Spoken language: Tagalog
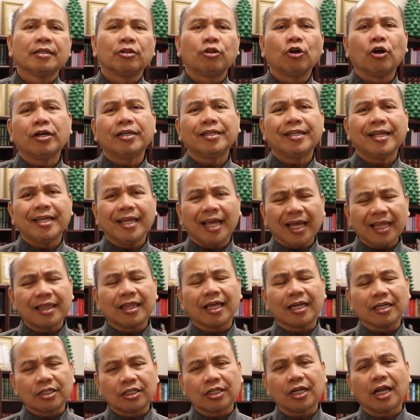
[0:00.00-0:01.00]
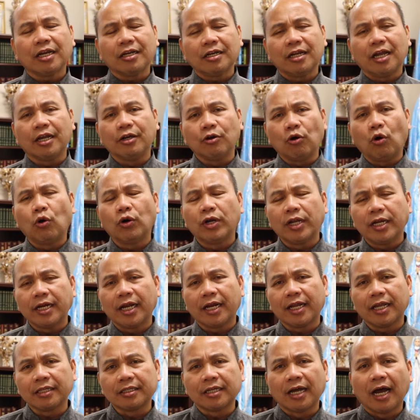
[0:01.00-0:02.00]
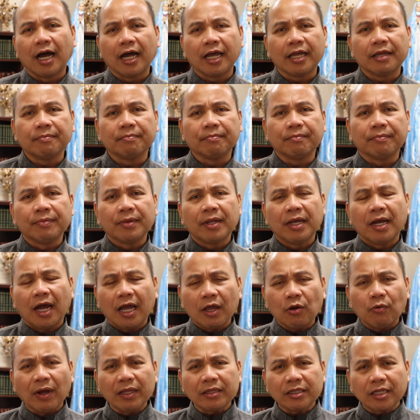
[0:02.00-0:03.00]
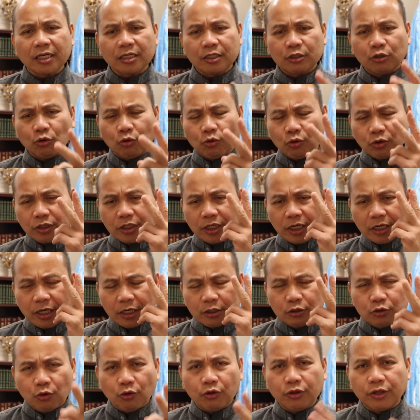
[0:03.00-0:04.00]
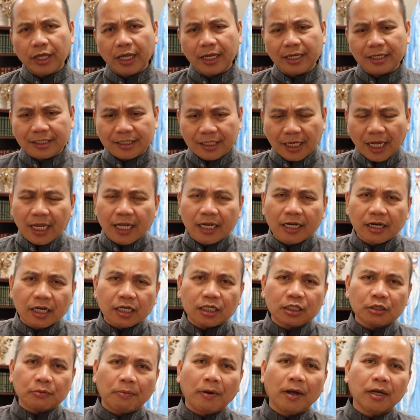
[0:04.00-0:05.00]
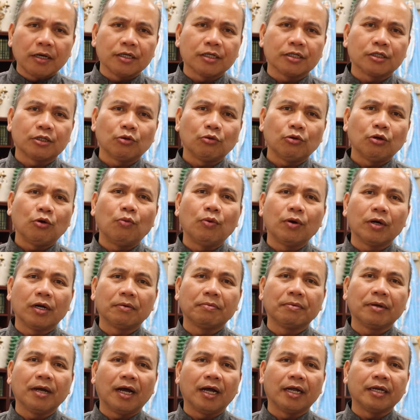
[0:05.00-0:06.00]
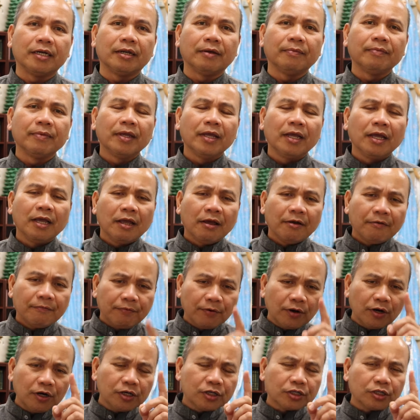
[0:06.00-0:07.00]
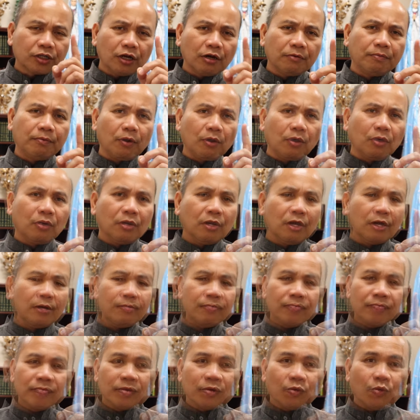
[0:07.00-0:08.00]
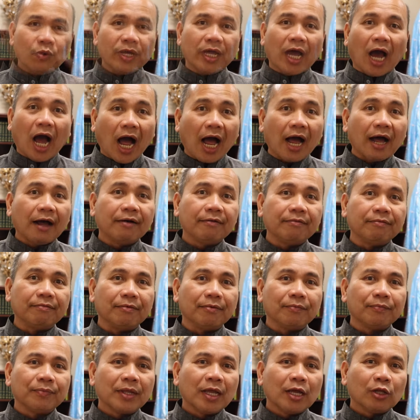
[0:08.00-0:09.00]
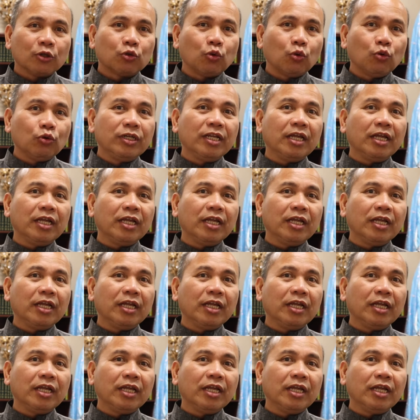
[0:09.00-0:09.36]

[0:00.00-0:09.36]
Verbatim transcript: 30th Sunday, Ordinary Time. I want us to consider two things in response to the Word of God. First of all, we have to